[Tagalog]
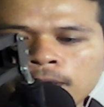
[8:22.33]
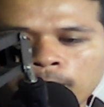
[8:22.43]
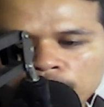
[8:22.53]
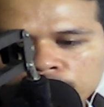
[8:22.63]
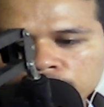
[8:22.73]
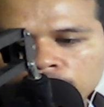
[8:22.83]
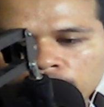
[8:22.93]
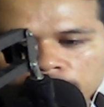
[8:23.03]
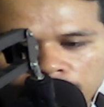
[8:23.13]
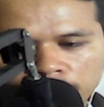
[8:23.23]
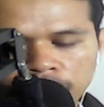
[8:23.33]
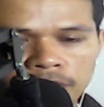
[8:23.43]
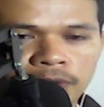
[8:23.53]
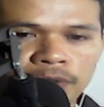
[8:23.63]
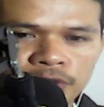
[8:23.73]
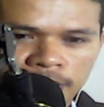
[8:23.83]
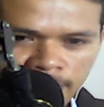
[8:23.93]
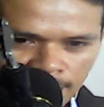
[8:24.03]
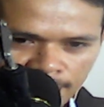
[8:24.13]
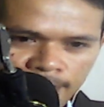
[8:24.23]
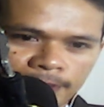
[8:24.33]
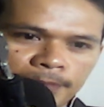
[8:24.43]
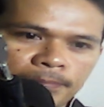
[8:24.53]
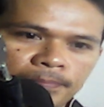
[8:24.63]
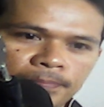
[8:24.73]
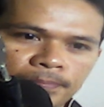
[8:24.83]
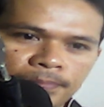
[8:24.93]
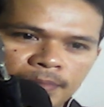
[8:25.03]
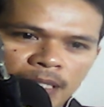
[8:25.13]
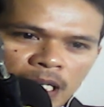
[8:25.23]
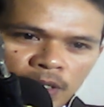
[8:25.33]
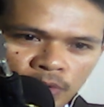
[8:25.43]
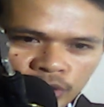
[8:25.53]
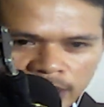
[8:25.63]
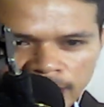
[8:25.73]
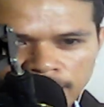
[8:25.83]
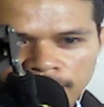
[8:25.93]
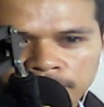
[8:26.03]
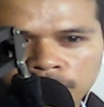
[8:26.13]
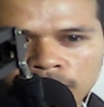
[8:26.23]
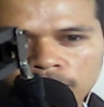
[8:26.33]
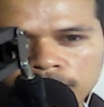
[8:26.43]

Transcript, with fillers: Pastor Dario Losiniara. O sa tanan namo